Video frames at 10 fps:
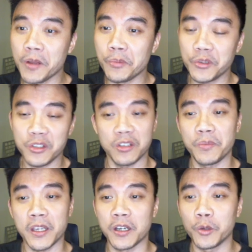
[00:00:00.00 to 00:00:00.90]
能不持
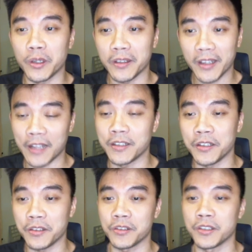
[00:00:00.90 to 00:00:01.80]
平而论看这
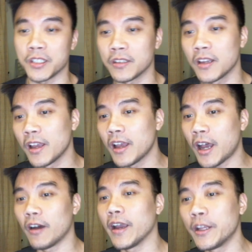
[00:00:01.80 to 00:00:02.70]
件事情。
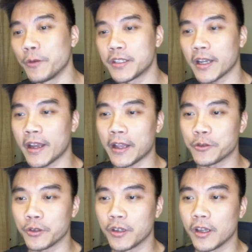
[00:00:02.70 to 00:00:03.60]
好，Anyway，再看下
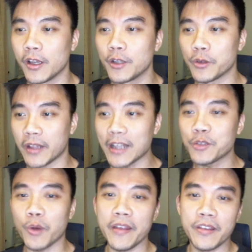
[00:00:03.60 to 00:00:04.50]
去。所以
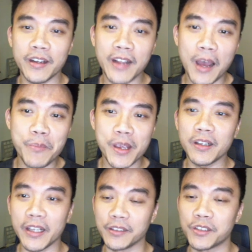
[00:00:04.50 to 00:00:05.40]
that's why they are not
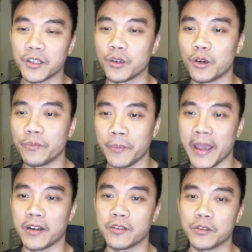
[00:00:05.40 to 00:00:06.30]
merely internal
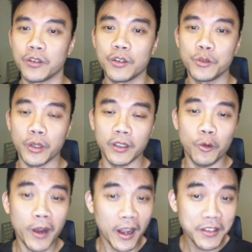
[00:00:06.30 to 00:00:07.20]
matters。所以
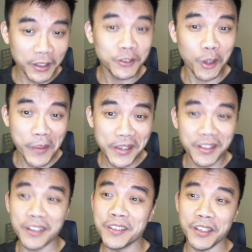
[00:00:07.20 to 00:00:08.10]
我刚刚讲
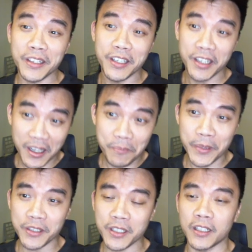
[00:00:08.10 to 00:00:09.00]
domestic 这里也更
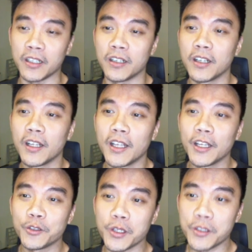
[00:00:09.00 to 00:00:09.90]
明显了。
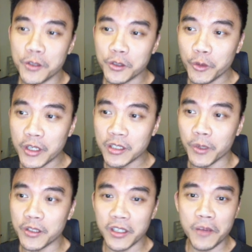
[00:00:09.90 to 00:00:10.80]
所以这就是为什
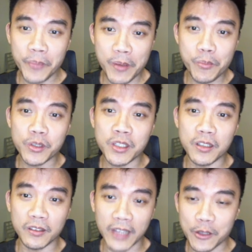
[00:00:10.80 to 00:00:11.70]
么这些并不
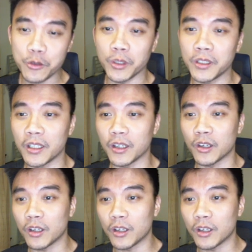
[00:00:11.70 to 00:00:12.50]
是单纯的